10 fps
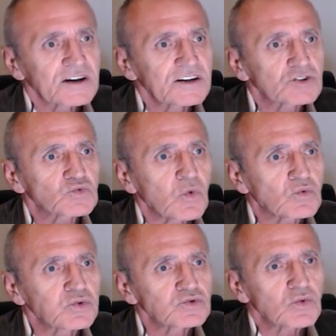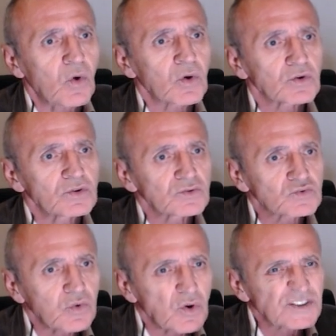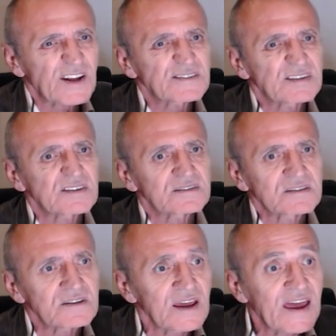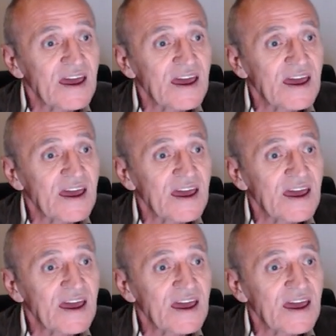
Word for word: 49 euroluk Deutschland tiketin